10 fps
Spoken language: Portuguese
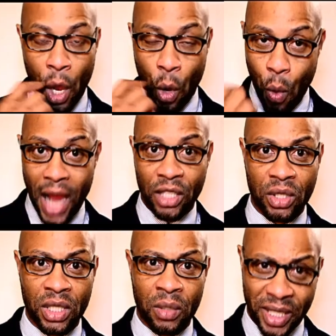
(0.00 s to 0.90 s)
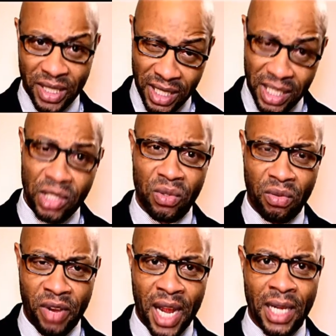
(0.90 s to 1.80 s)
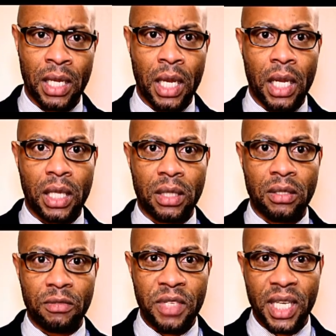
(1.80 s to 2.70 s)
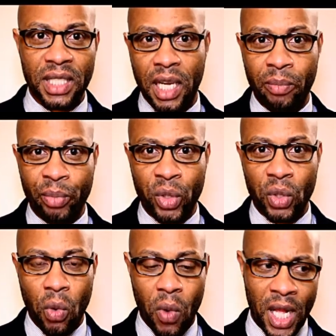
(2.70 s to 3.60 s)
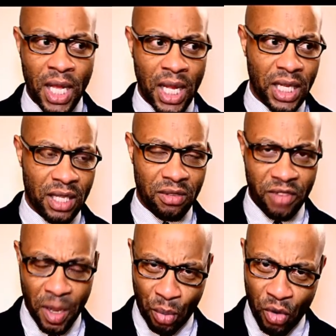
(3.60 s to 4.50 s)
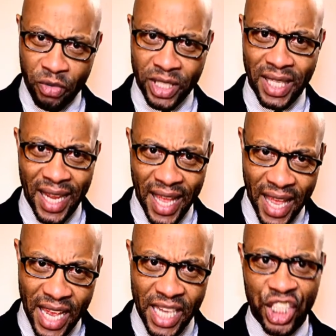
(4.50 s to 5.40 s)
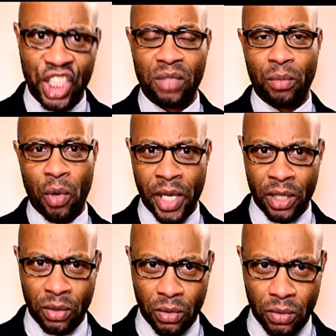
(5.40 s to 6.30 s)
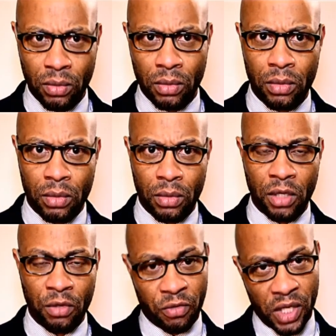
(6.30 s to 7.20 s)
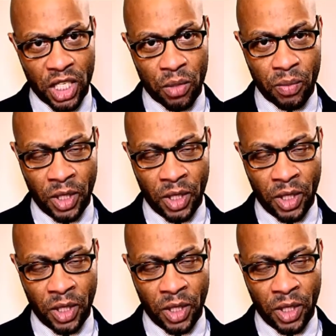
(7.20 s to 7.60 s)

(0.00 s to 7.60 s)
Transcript: eu acho que Patrício Trovada devia ser a pessoa que devia aproveitar este momento, infeliz,